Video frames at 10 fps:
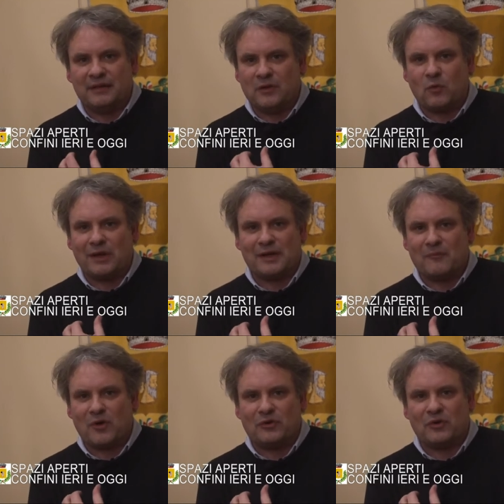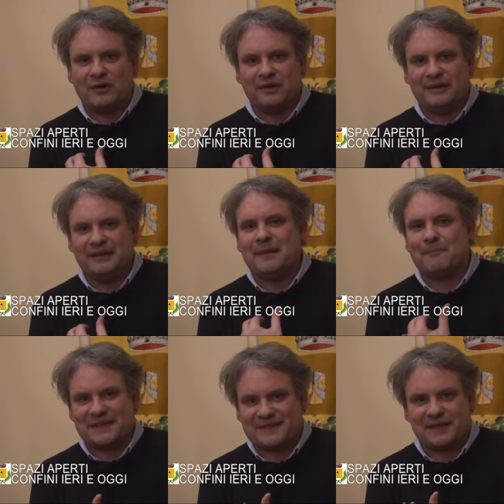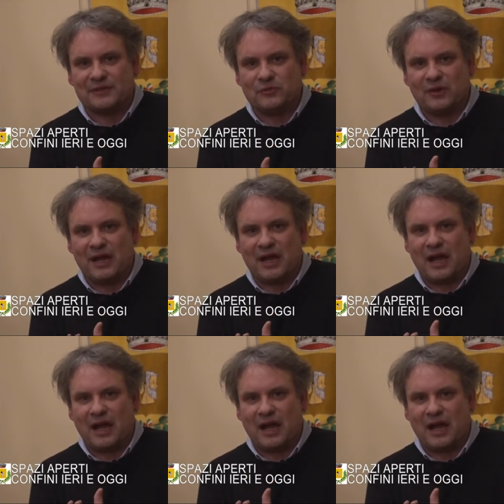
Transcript: in qualche modo nel passato